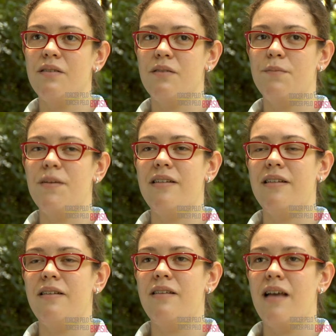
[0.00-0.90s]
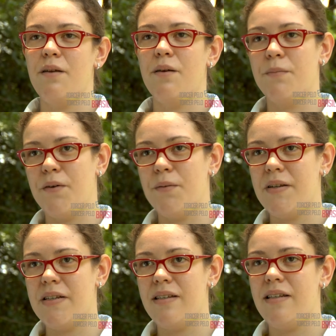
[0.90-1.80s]
os brasileiros darem apoio
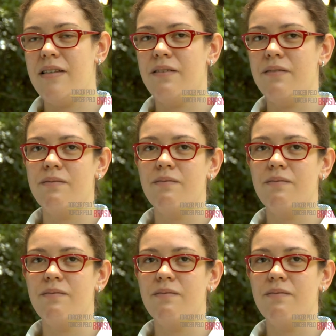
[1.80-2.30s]
para a seleção.